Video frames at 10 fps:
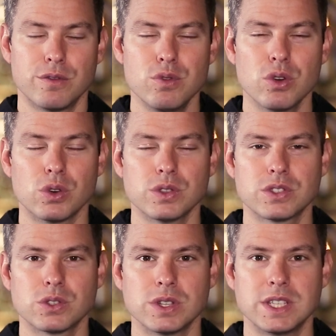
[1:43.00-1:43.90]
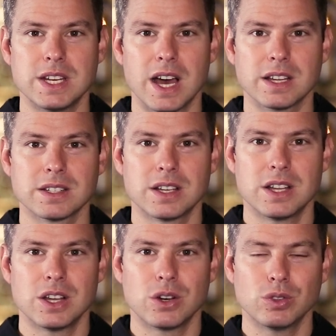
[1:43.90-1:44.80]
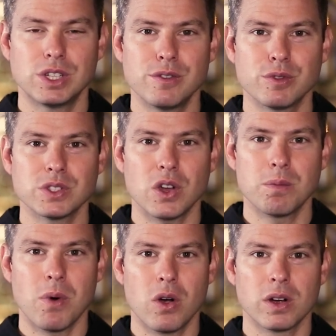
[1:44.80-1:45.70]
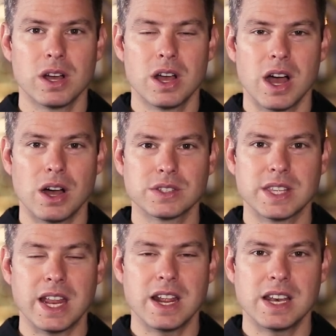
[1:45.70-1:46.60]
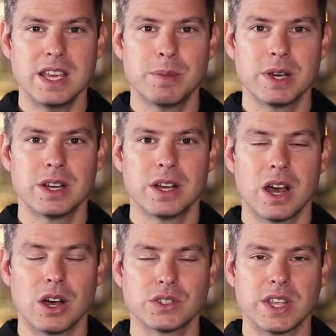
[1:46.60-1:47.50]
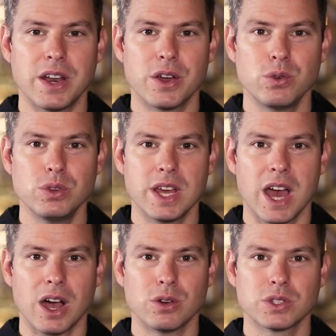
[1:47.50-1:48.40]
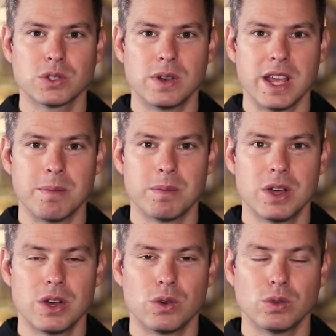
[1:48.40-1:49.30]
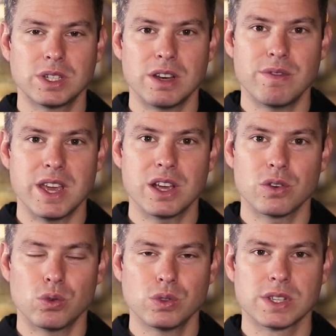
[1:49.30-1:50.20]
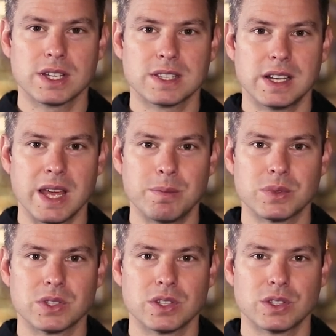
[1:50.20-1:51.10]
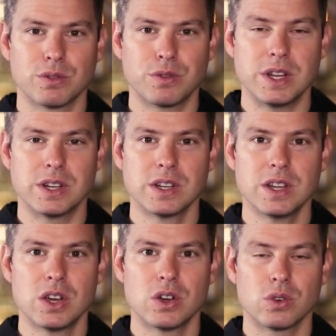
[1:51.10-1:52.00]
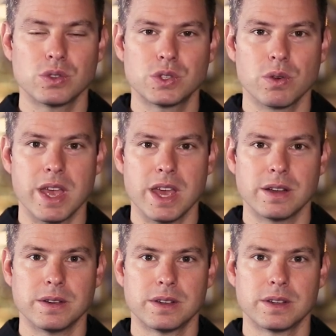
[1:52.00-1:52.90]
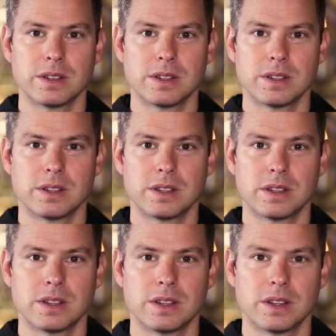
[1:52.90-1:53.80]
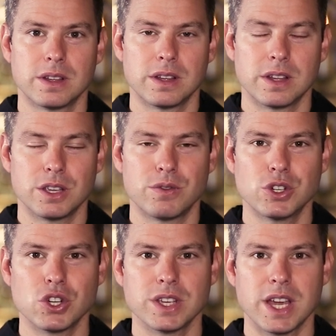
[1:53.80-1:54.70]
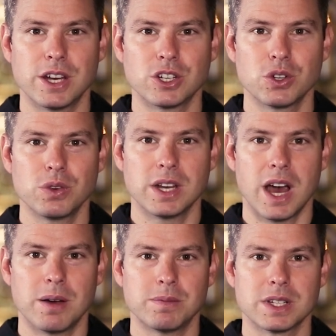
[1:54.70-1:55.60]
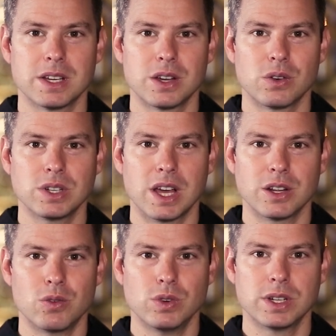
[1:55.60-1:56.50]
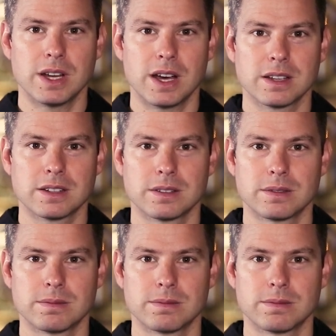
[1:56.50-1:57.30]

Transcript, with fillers: Führe uns durch die Nacht und hilf uns auch morgen, aus deiner Liebe, aus deiner Güte herauszuleben und den Weg unseres Lebens zu finden und zu gehen. Ich wünsche euch einen schönen Abend und eine gute Nacht.